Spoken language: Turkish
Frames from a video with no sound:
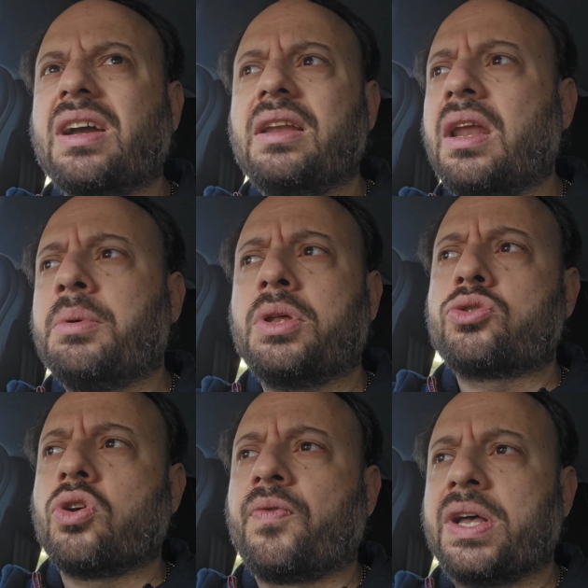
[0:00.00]
Çakarlı arabalara
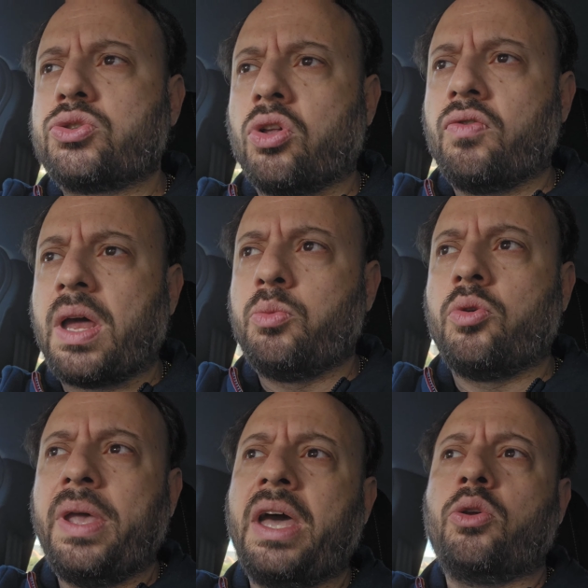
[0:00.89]
çok fazla yol
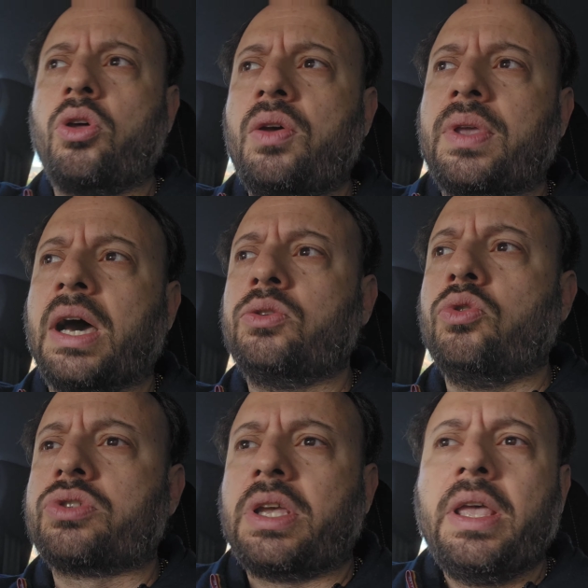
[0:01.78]
vermiyorum. Eğer görev kağıdı
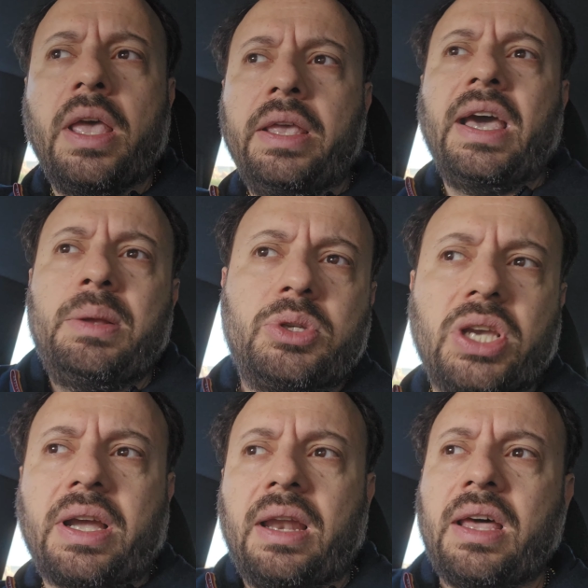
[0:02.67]
yoksa. Yani bir
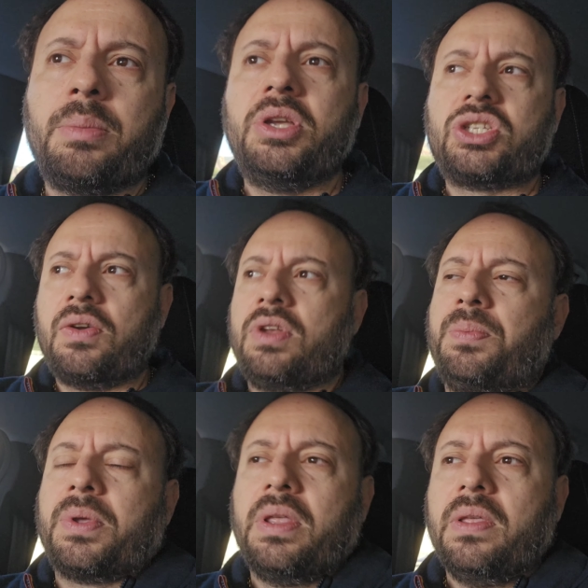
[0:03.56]
çakarlı arabayı
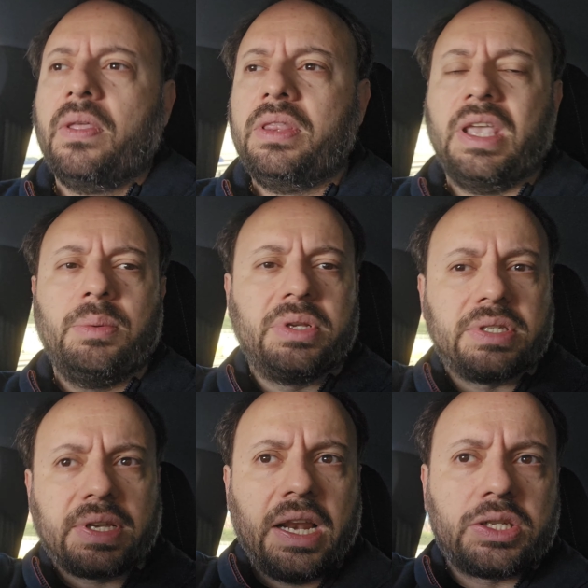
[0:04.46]
çevirip
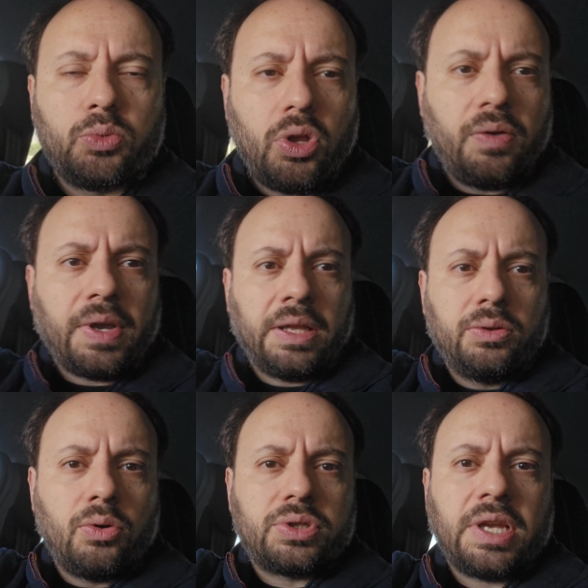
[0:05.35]
diyebilirsiniz kardeşim görev
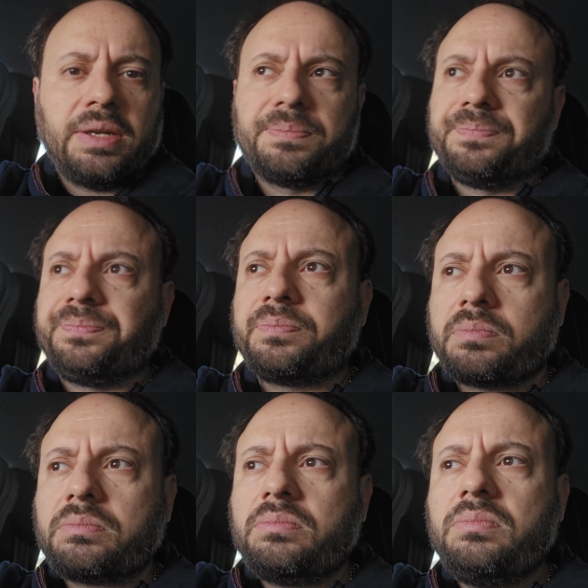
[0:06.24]
kağıdını göster.
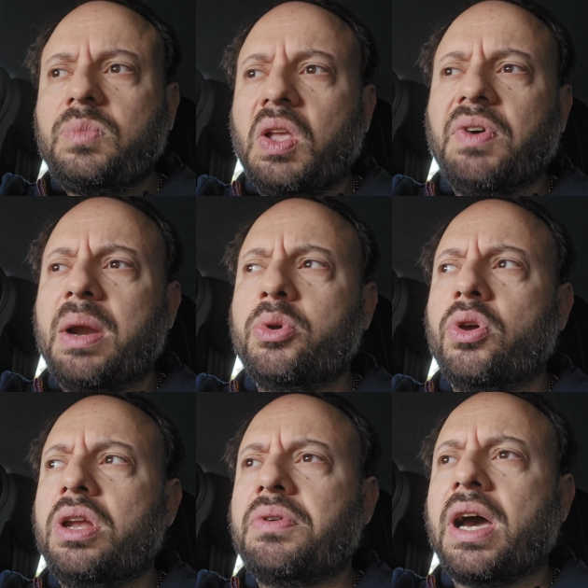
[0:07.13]
Var mı
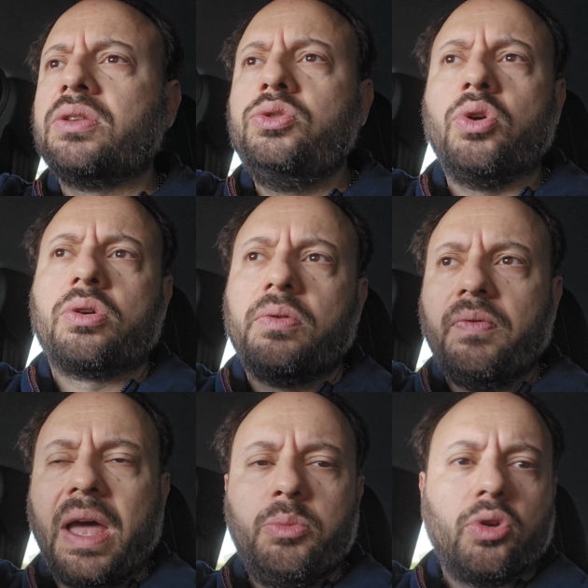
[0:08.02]
görev kağıdın? Yok.
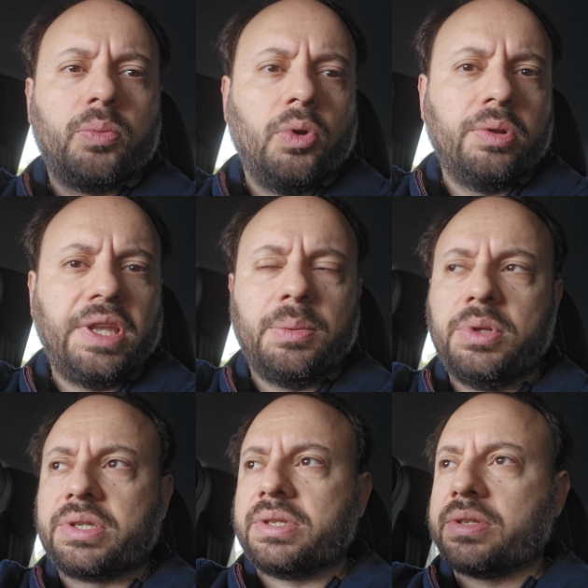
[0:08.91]
Vermiyorum yol
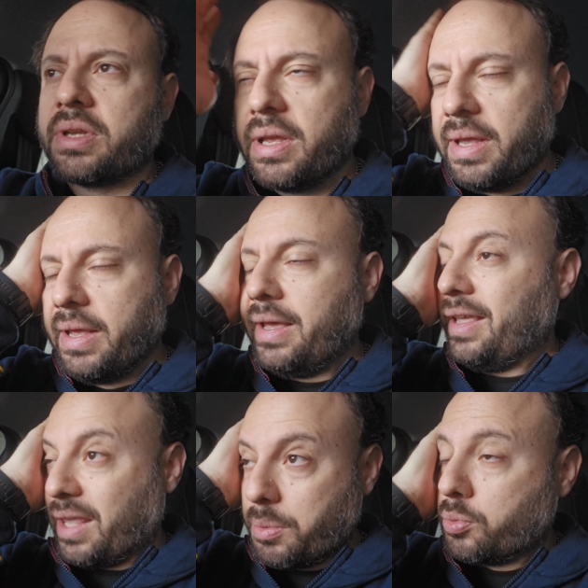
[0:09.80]
diyebilirsiniz.
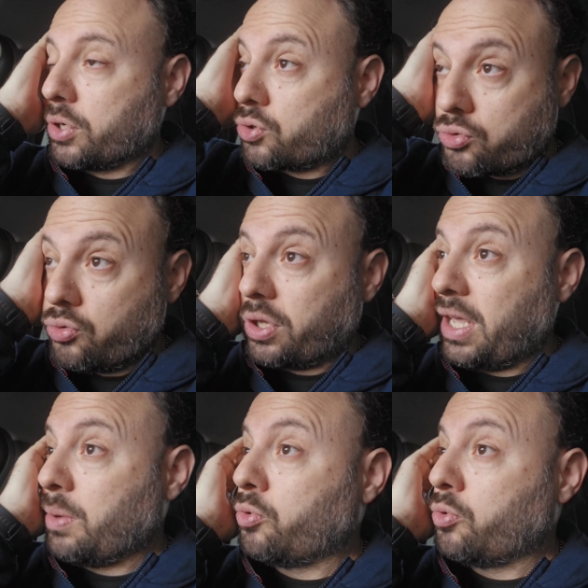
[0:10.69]
E tabi burası Türkiye.